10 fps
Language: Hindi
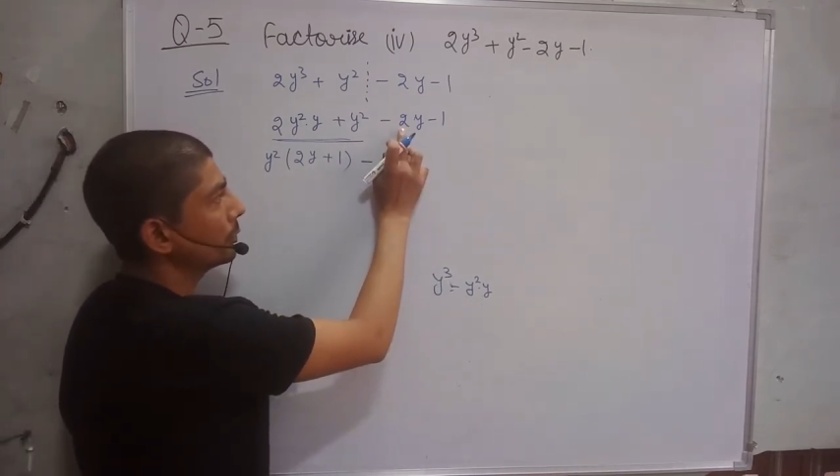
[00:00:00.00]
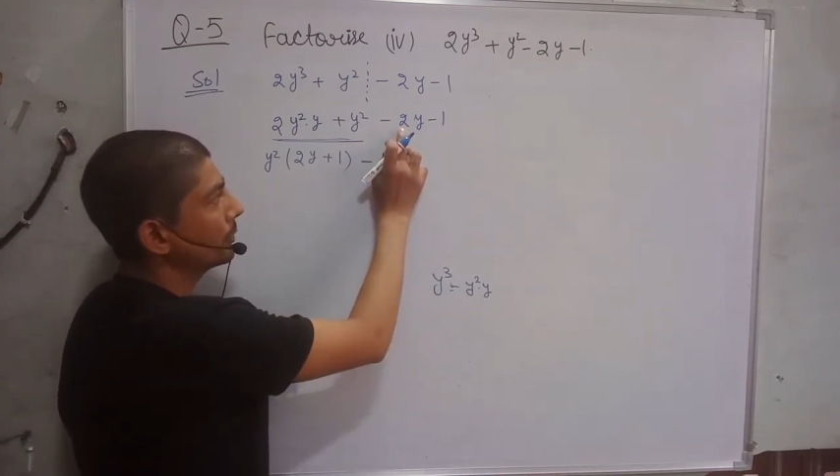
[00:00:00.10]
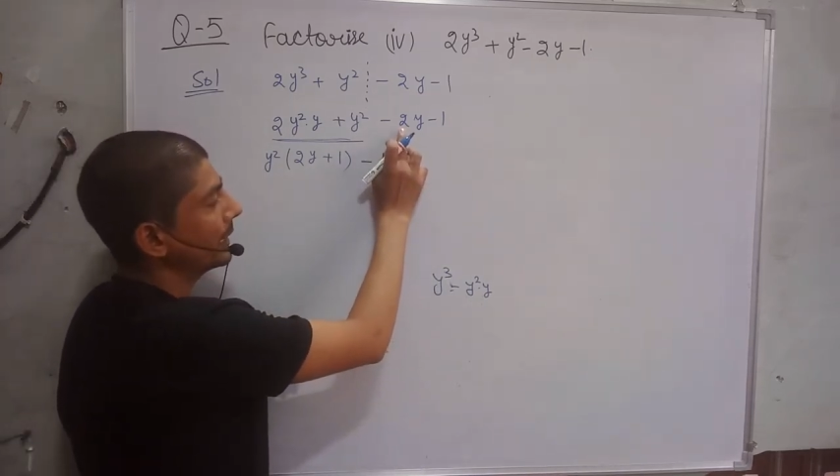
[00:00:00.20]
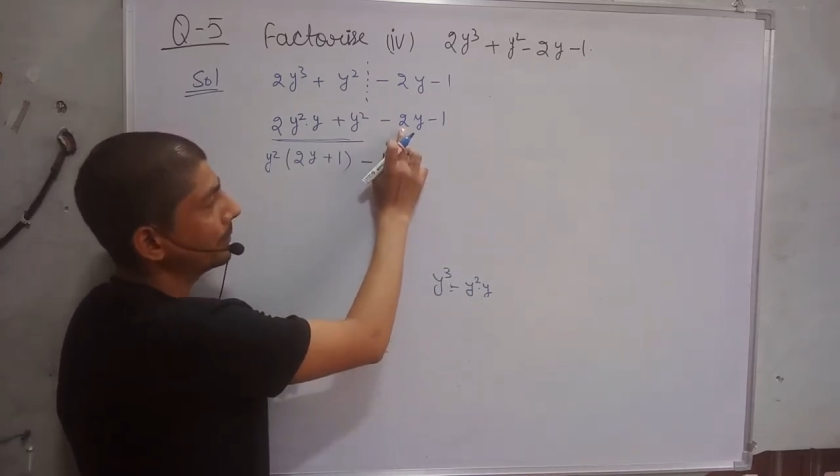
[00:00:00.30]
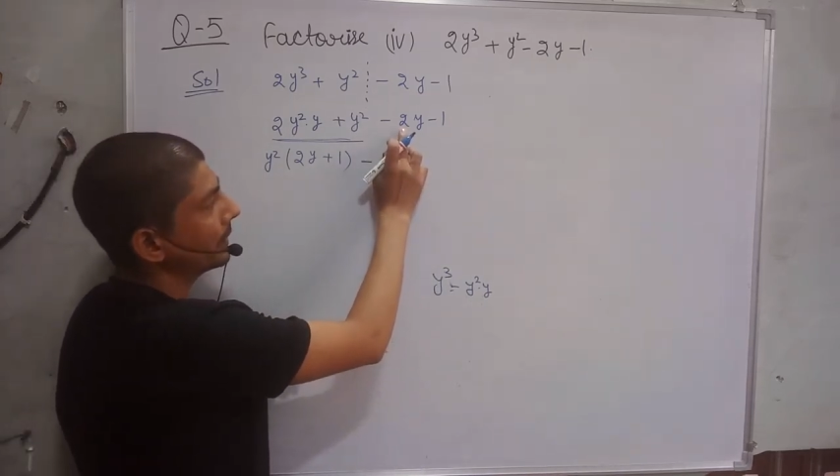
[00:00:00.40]

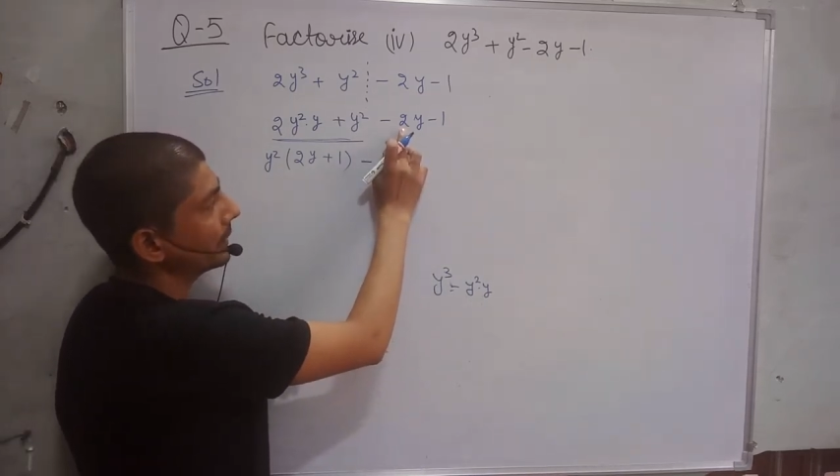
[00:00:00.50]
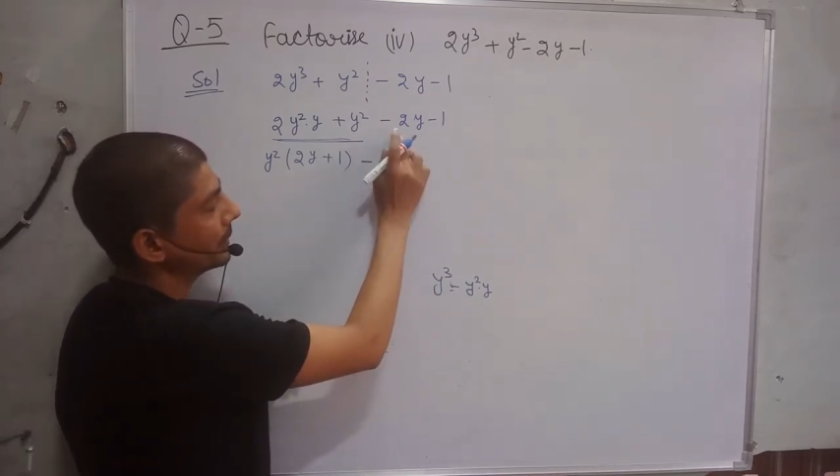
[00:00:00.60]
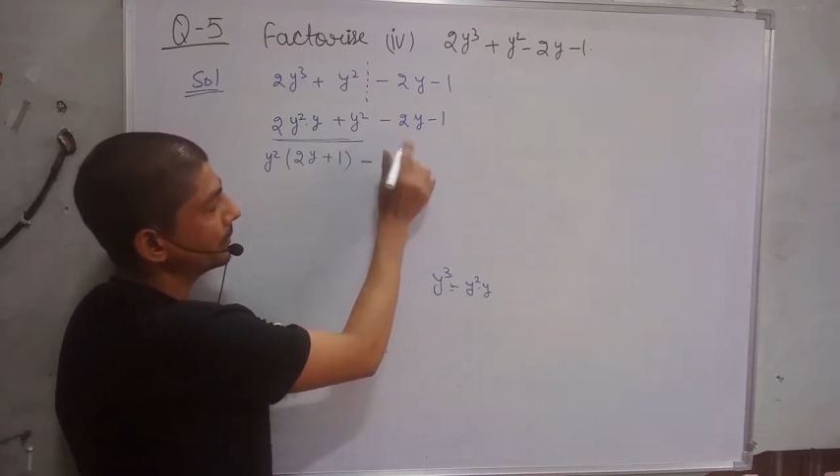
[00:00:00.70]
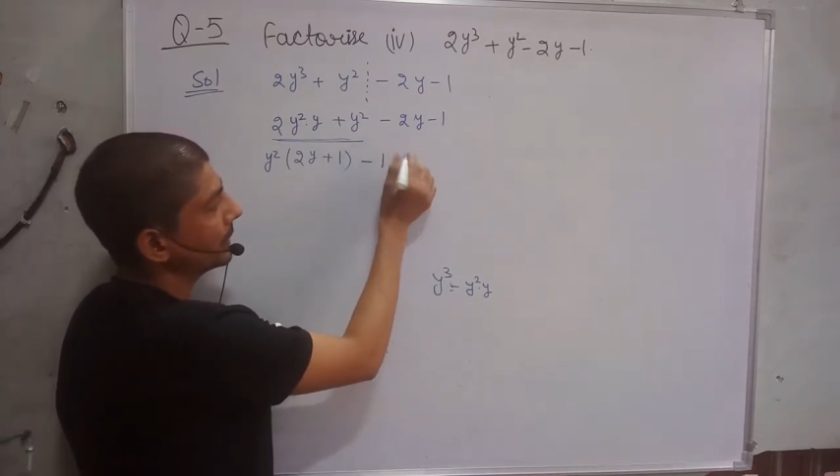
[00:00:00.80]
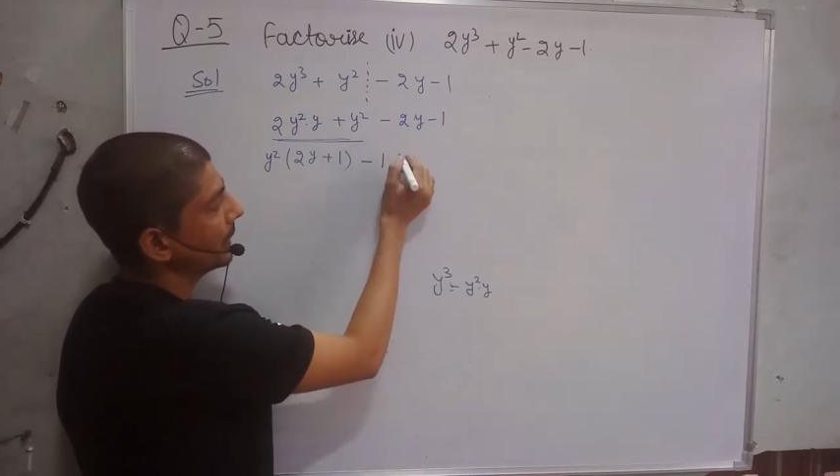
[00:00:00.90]
टू आई
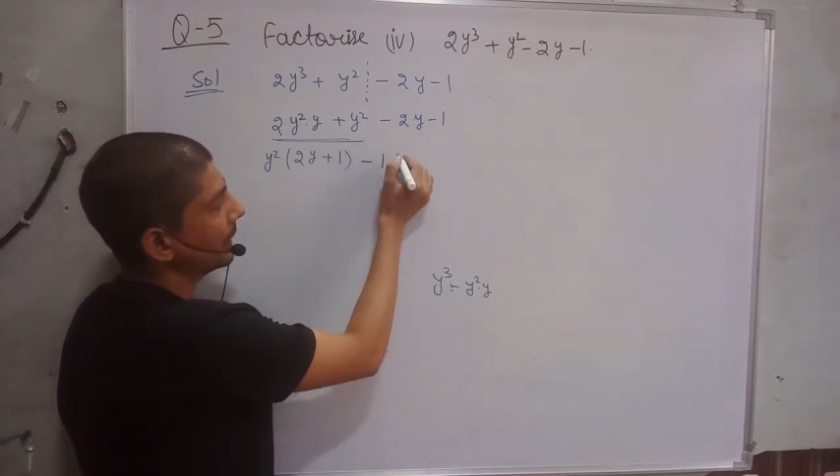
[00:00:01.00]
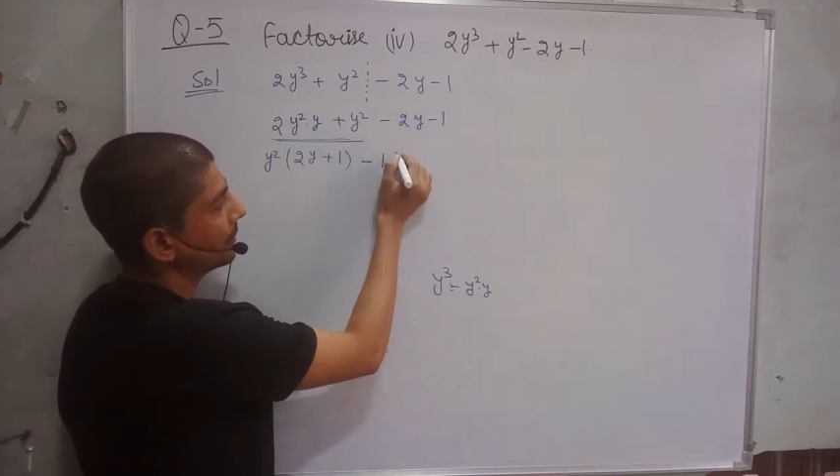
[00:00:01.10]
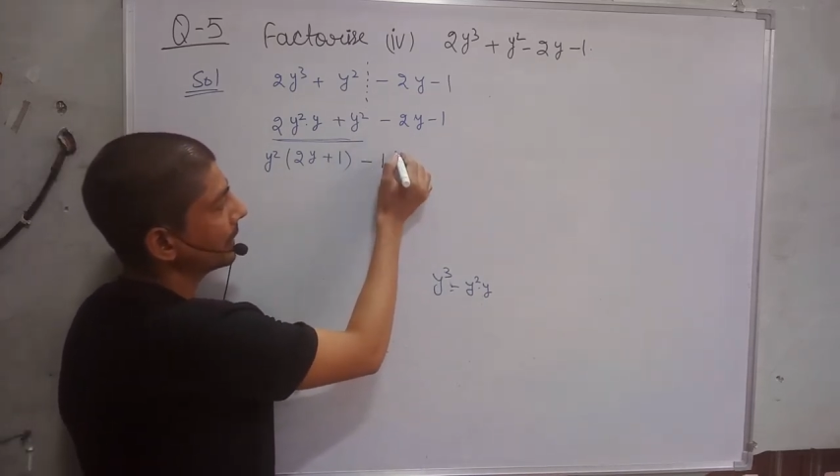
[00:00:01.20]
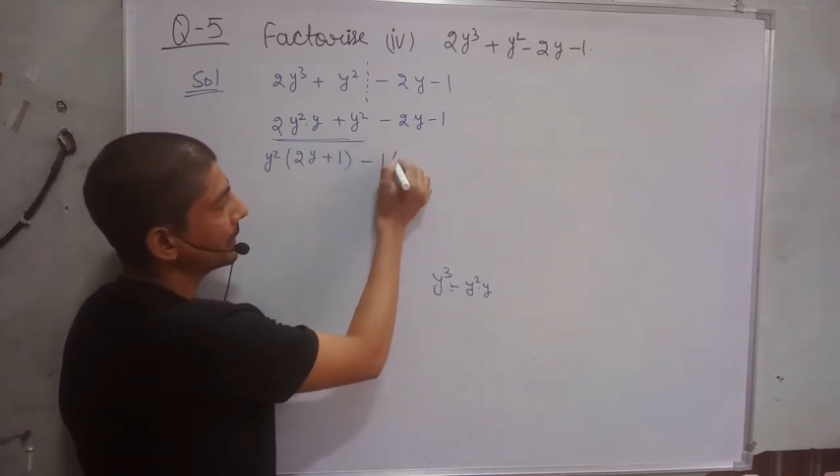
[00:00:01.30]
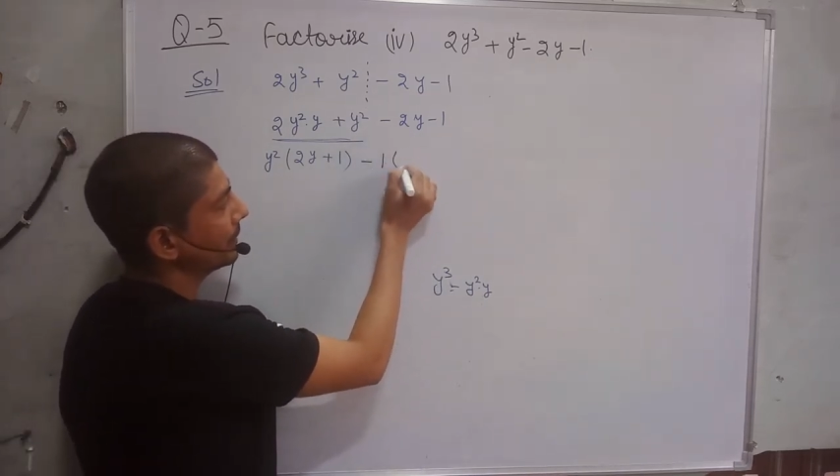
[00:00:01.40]
माइनस में था
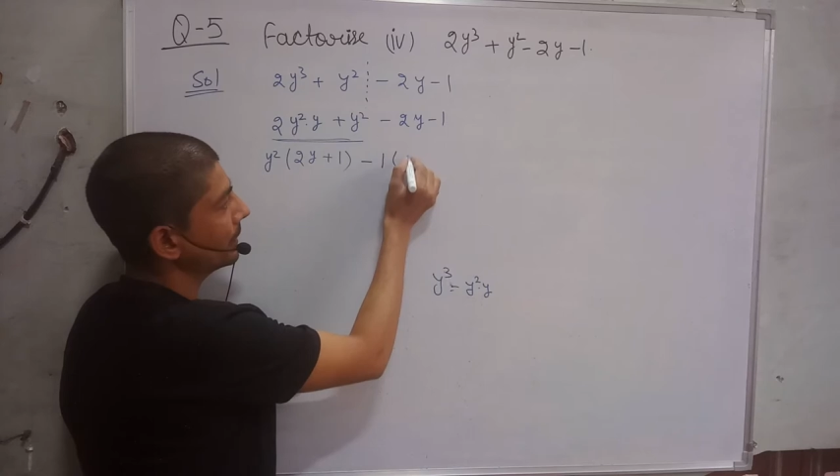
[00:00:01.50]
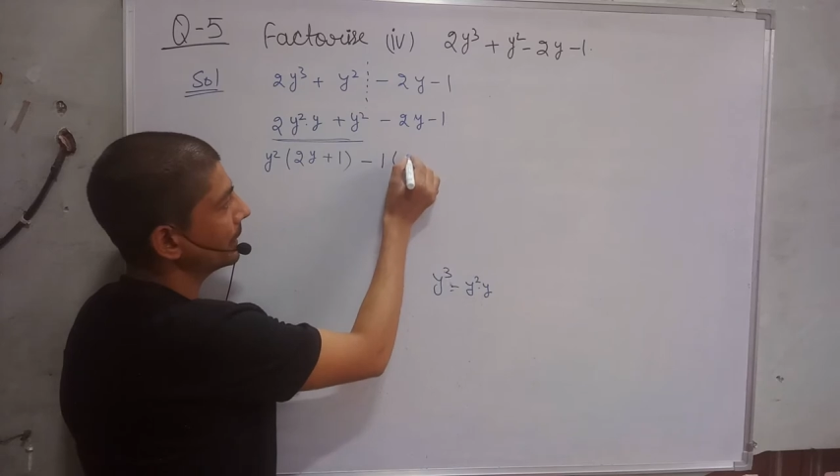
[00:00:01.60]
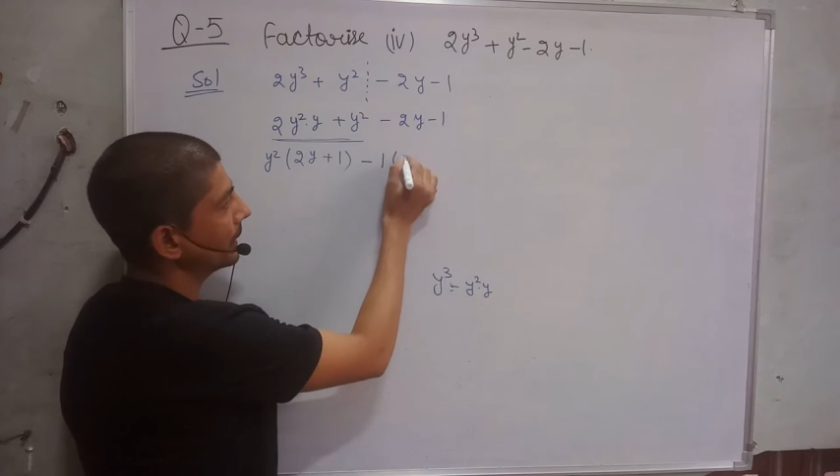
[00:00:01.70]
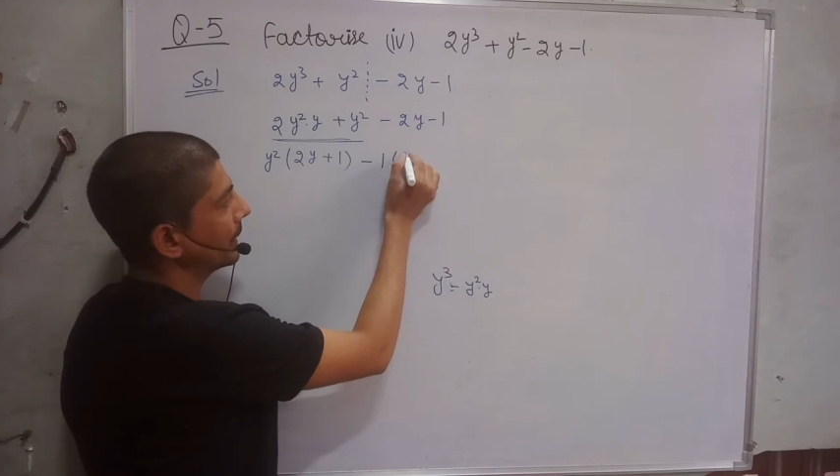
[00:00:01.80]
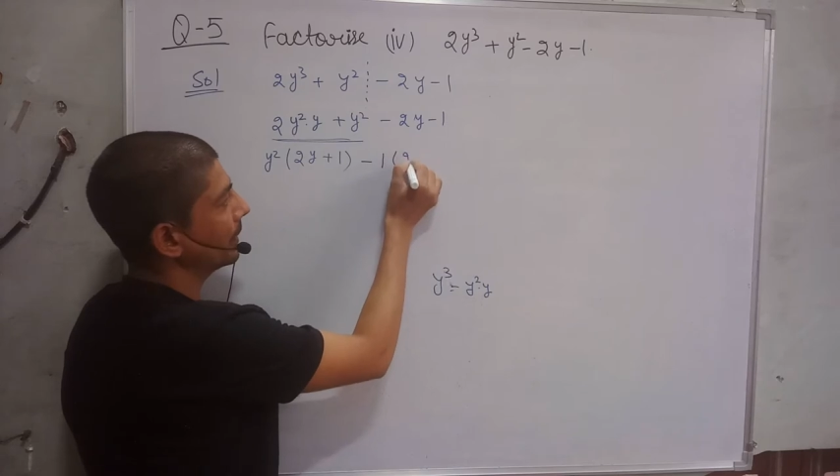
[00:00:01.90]
अब कैसे
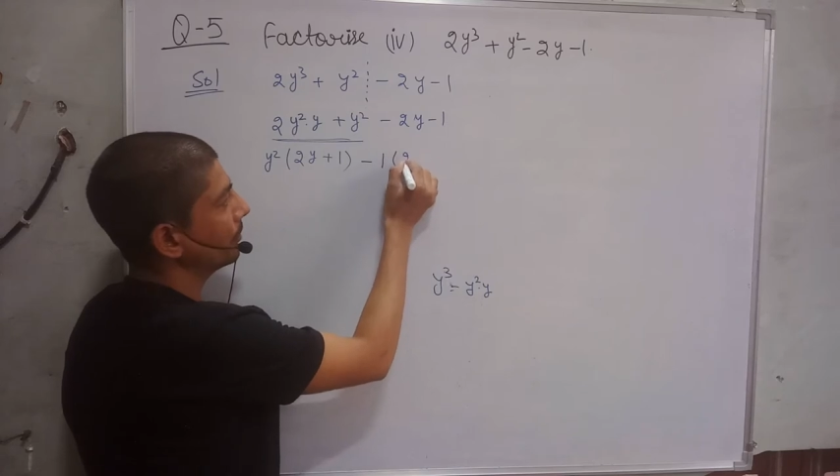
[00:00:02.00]
बचेगा